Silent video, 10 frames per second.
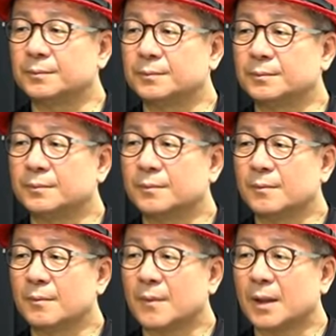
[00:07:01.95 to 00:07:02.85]
뭐
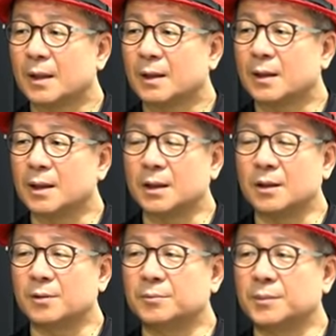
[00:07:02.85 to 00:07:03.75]
이름 헷갈렸는데.
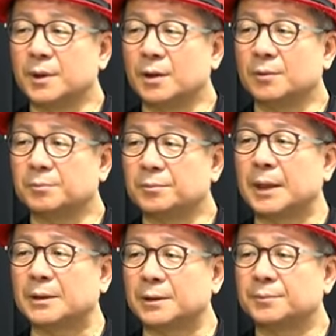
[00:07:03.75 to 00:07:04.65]
김경엽.
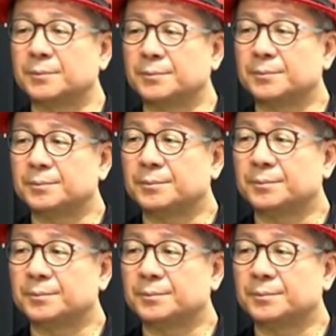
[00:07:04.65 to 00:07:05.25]
김경엽.